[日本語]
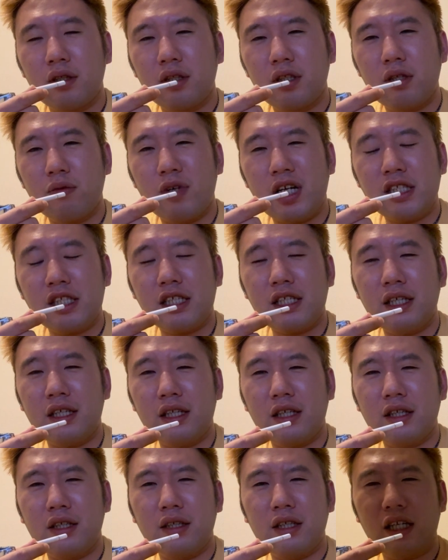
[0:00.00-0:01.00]
で、ワンチャン
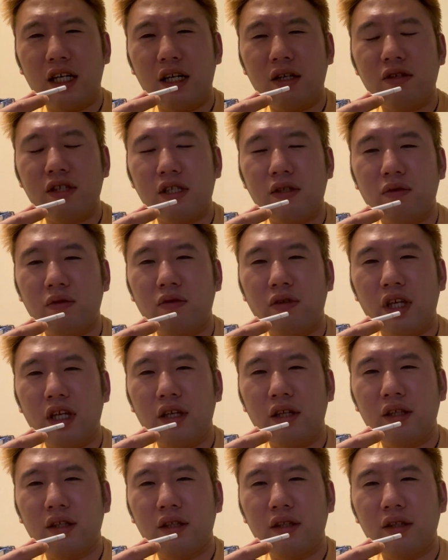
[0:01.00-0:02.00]
あるんですよ、これ。
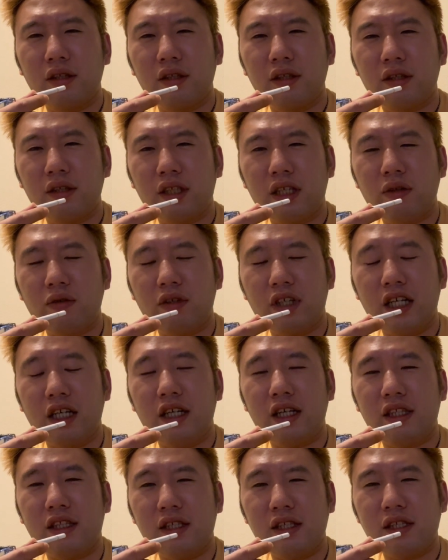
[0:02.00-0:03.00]
結構
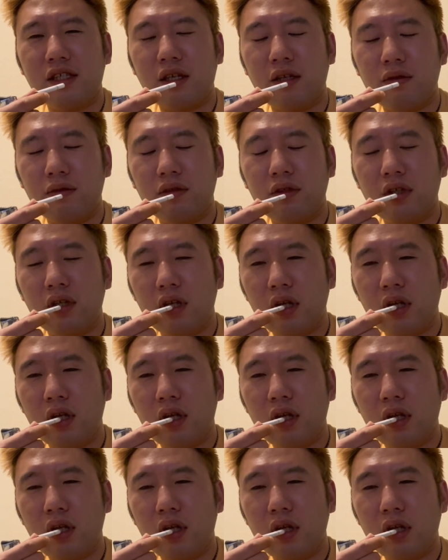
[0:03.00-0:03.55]
考えたんですけど。